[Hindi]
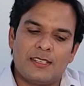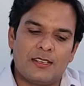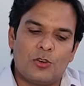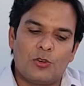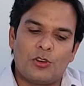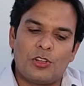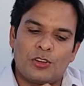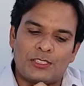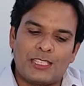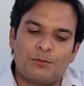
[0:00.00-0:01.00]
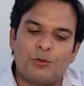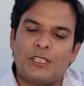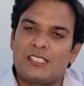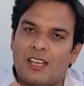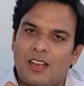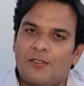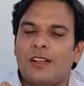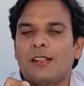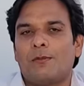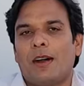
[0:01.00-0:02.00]
और रतनपुरी सालावा
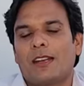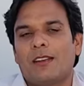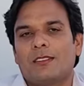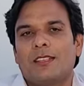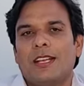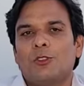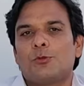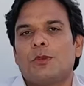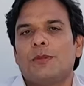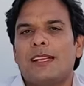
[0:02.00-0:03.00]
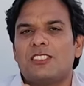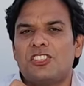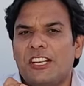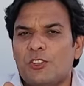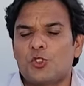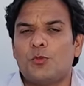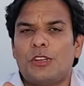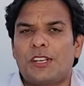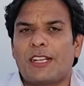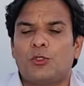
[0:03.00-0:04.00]
एक मार्ग लगता है उसमें महज डेढ़ सौ
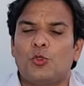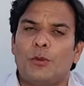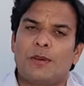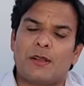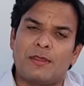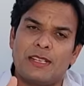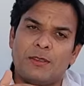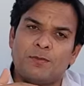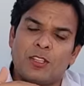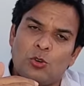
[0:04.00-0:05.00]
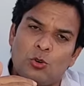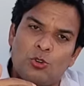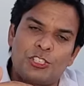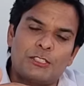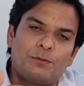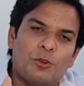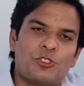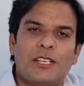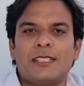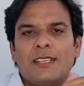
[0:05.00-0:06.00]
मीटर की दूरी पर अब ये खुर्शीद
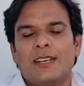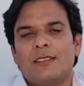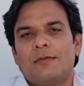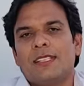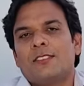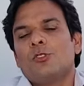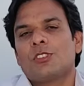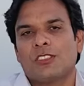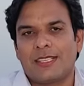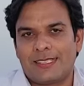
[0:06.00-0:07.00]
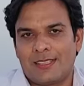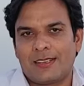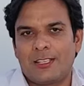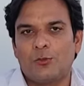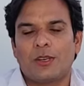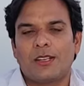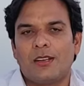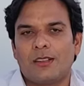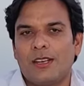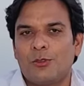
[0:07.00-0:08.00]
पहुंचा ही था महज जो सत्रह साल की उम्र का
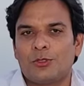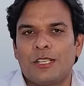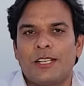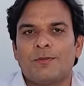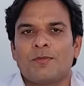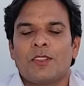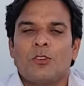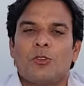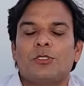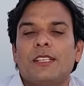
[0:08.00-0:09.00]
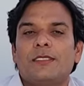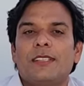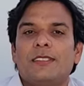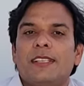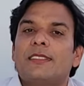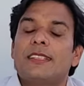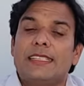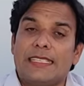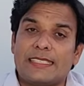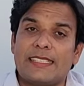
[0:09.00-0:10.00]
लड़का होता है और देखते ही देखते
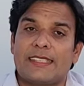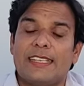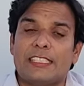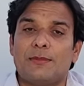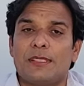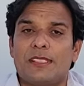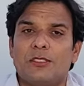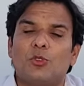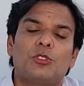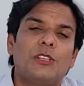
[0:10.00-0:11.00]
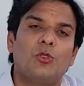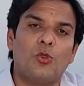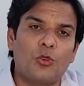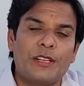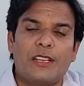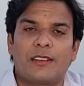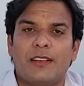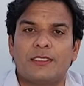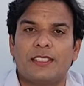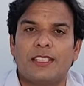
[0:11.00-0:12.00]
ईख के खेत में से दो तीन लोग निकल के
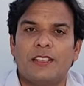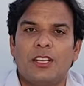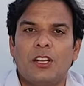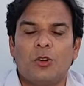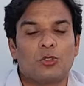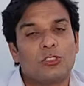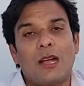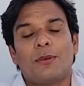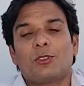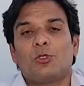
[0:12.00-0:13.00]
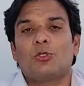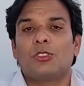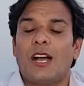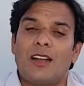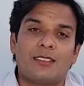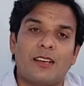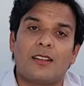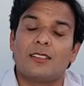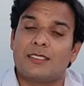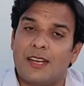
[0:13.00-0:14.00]
आते हैं और ताबड़तोड़ धारदार
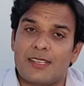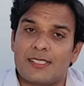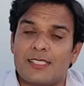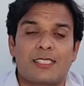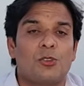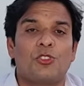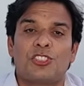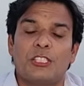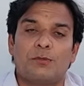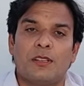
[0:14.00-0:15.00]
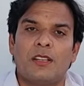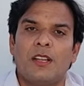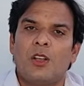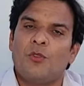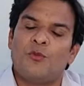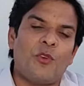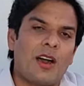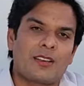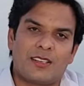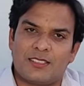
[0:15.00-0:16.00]
हथियार से इस खुर्शीद पर
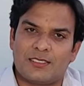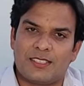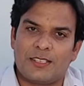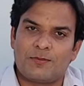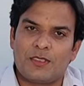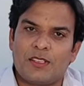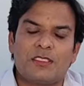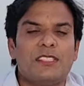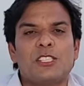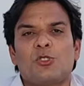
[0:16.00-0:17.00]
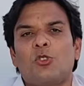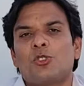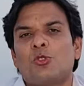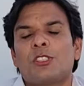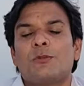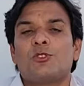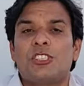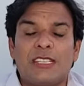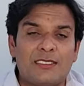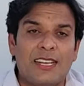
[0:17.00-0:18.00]
वार कर देते हैं इतनी ज़ोर ज़ोर से वो
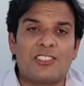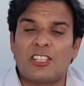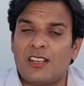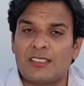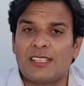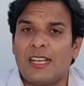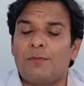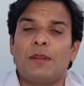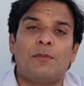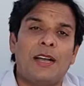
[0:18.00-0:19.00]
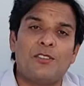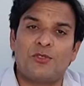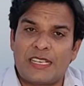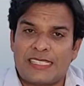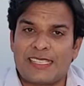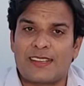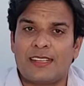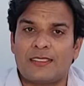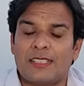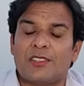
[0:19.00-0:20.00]
चीखता है चिल्लाता है अपने भाई फरीद से
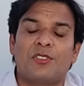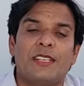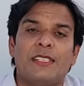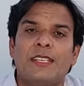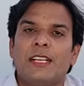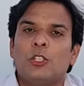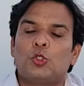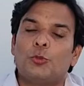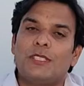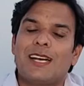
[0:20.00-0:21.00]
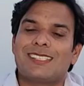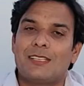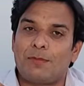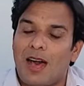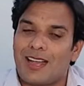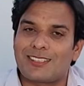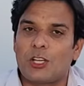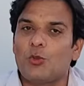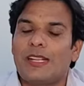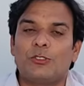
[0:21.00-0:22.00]
कहता है कि फ़रीद तुम यहाँ से भाग
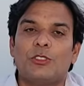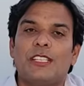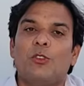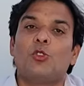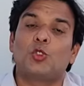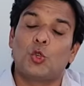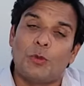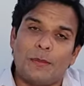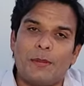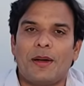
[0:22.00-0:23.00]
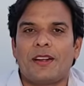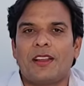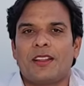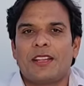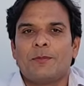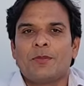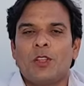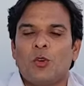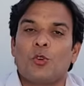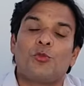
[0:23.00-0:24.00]
जाओ नहीं तो ये लोग तुम्हें भी मार डालेंगे
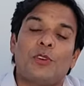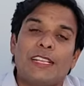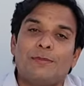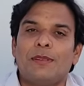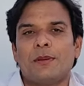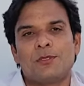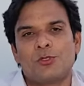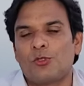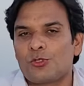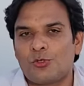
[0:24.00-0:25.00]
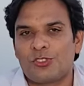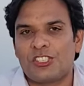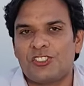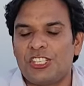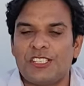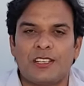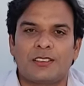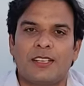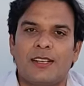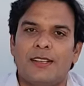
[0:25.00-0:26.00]
और फरीद भी अब ज़ोर ज़ोर से चीखने
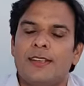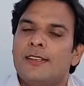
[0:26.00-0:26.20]
लगता है